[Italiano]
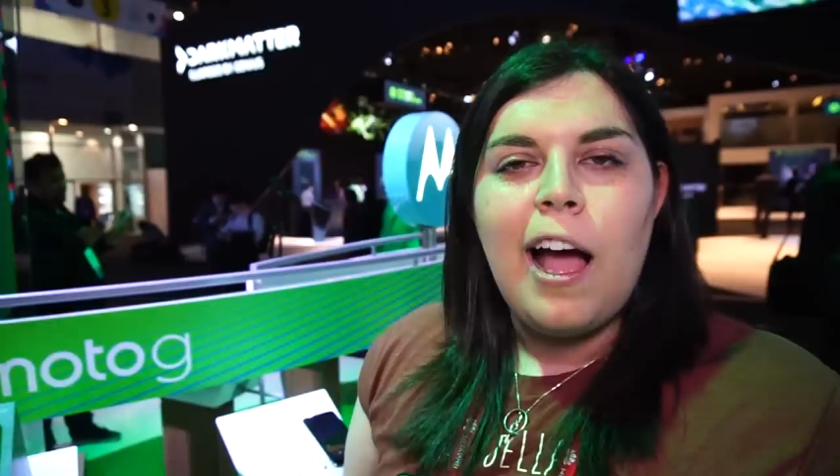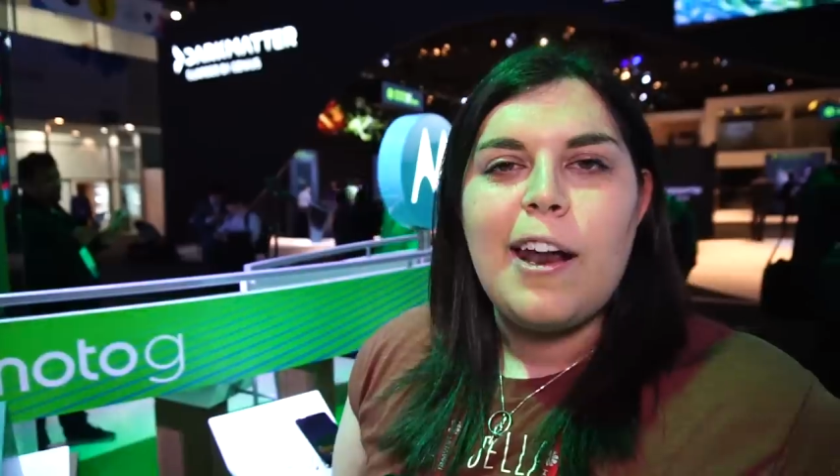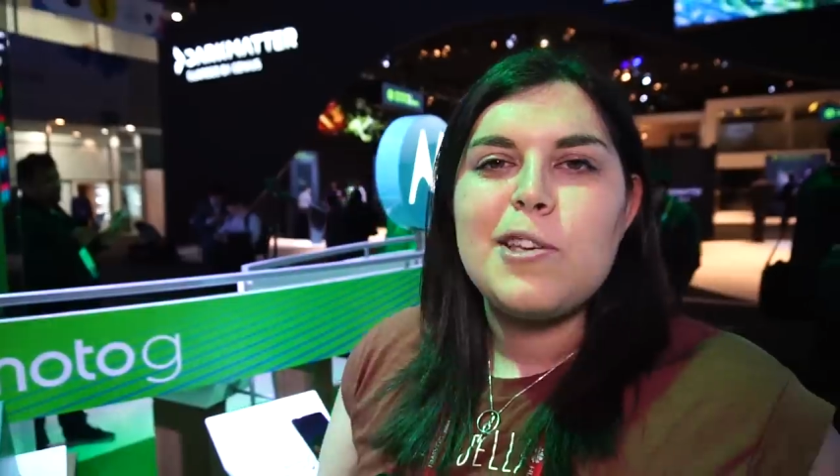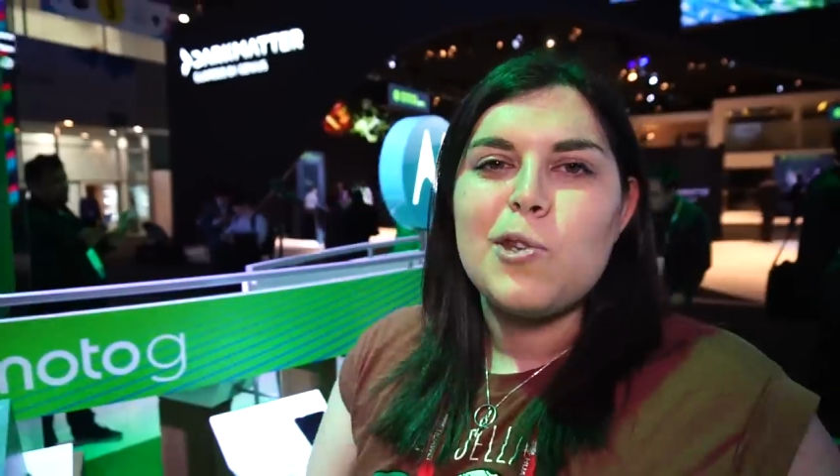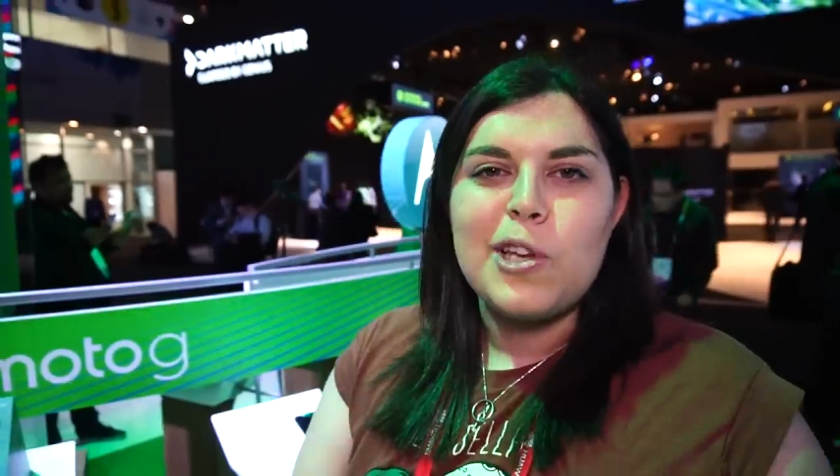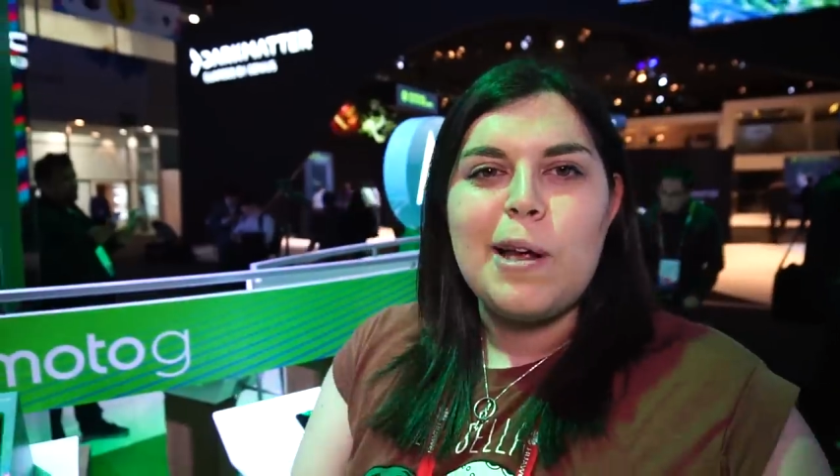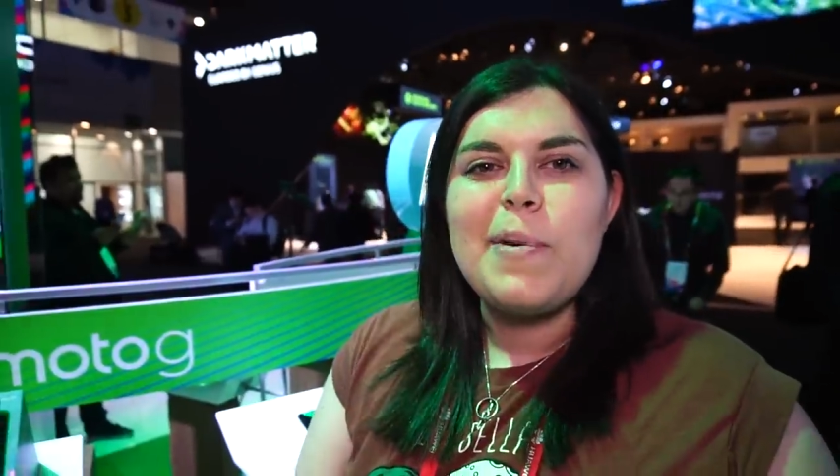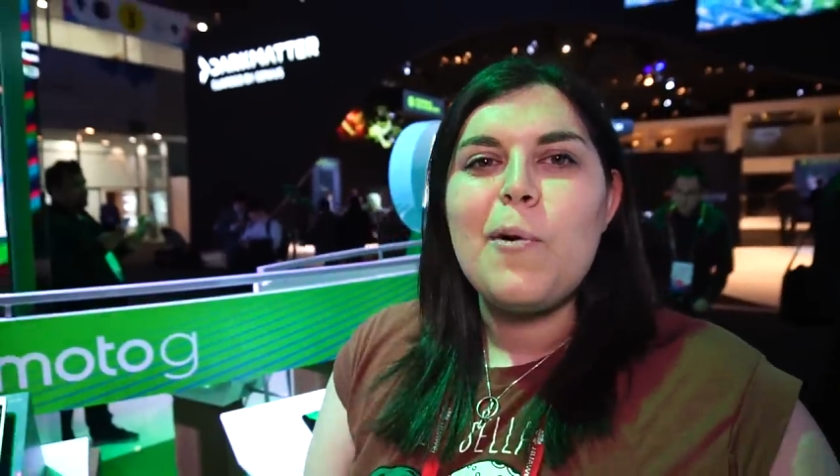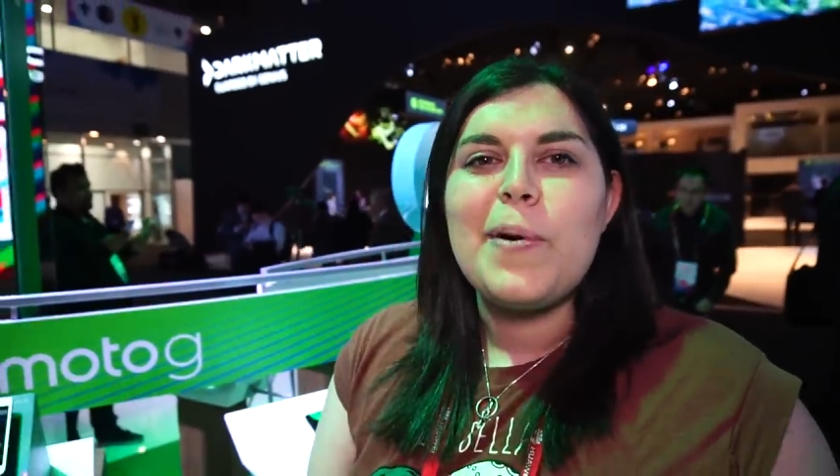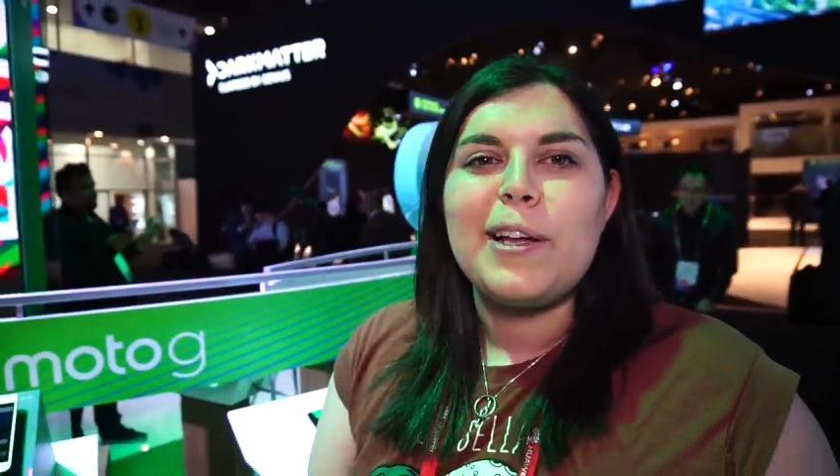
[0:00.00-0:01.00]
Adesso se la
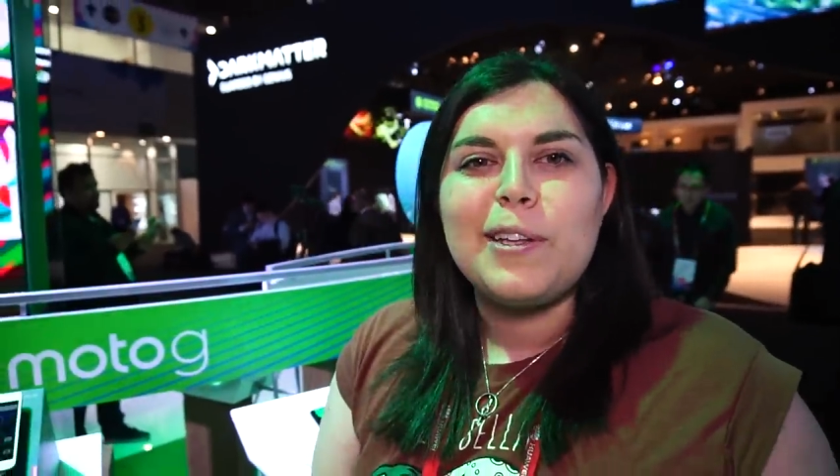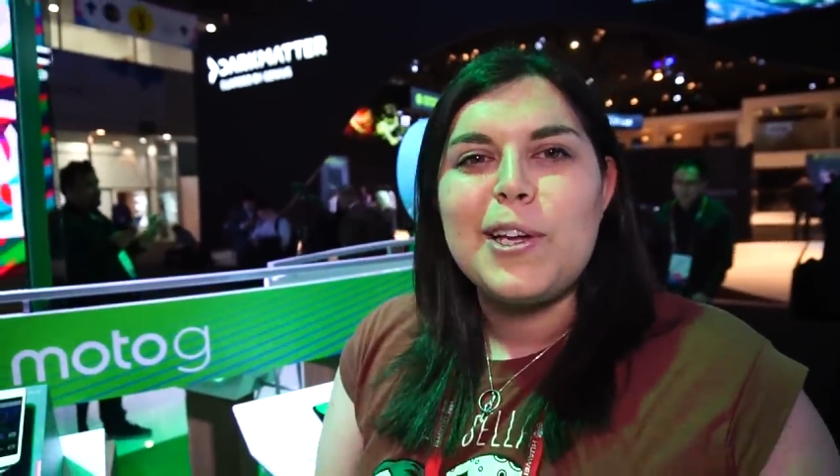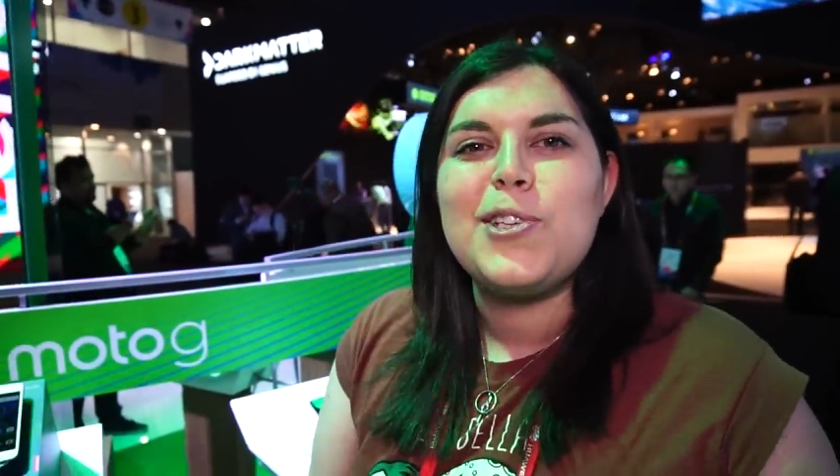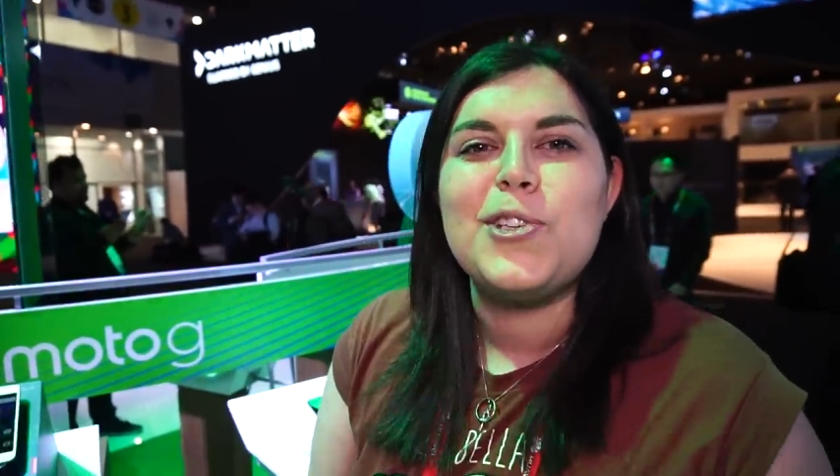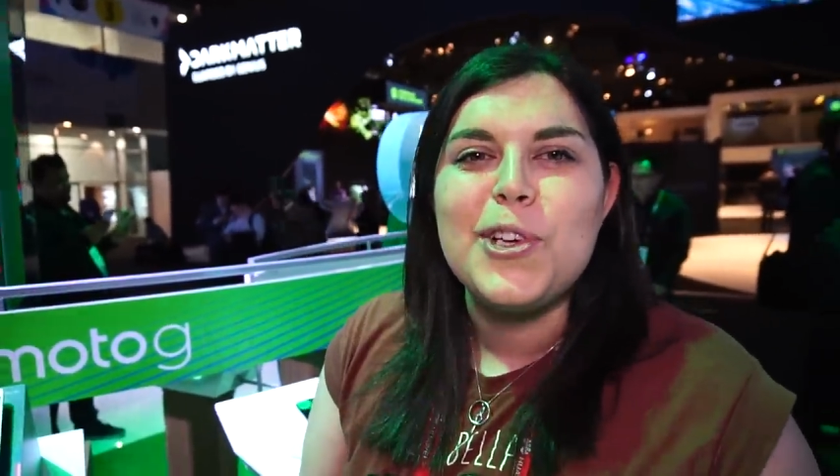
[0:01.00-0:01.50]
mia operatrice